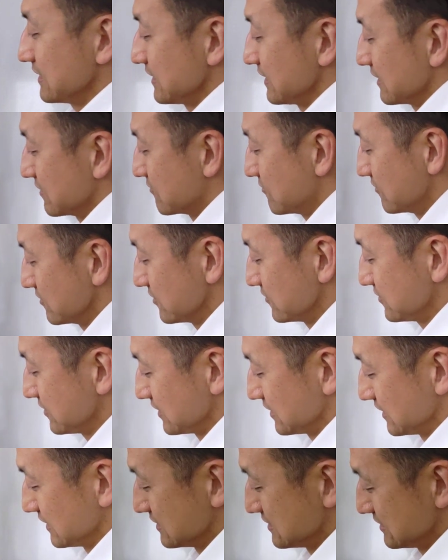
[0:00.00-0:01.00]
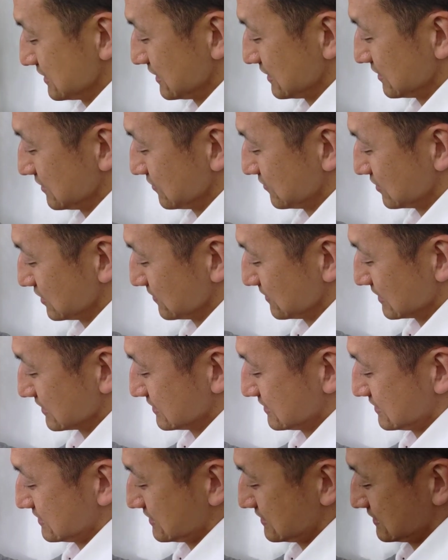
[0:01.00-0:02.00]
えー、こういう風にねじれておりま
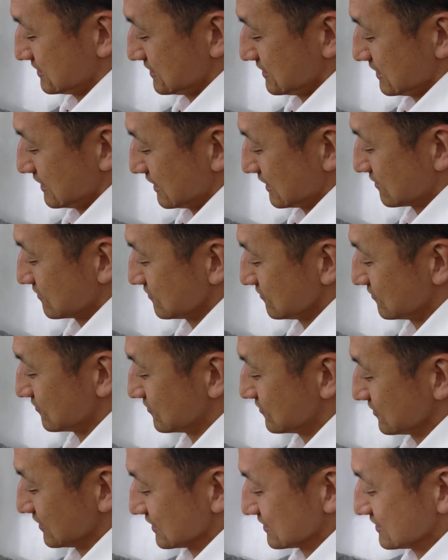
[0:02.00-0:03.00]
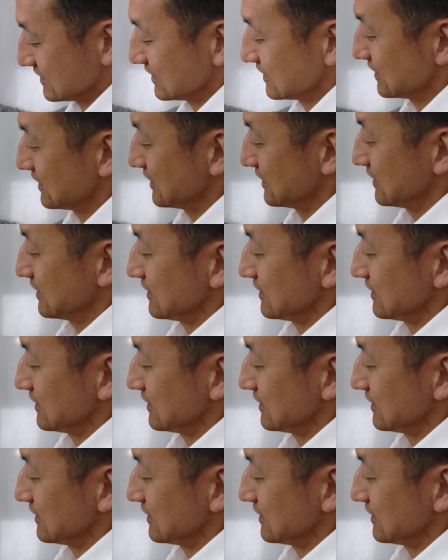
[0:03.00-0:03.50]
す。ここをですね。